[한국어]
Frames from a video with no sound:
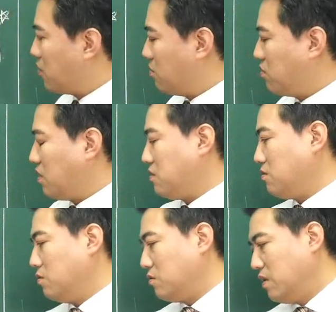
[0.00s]

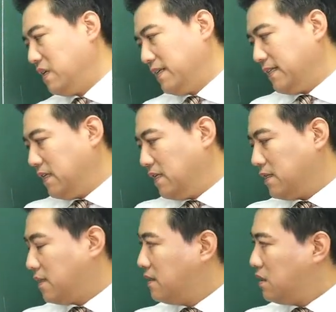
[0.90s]
여러분께서도
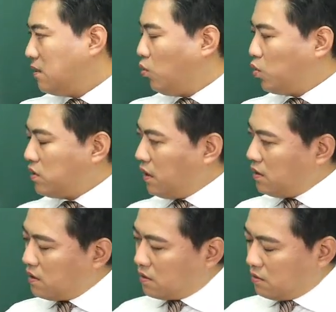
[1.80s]
이
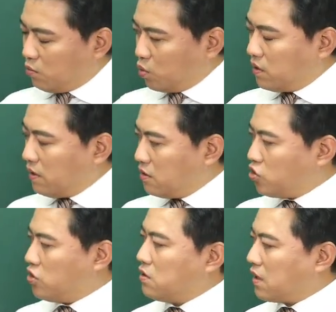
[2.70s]
호텔을
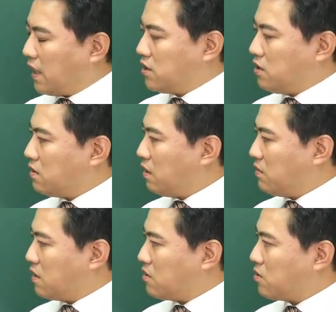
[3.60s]
모텔을 취득하실
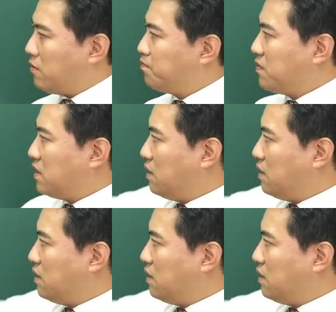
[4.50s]
때 말이죠.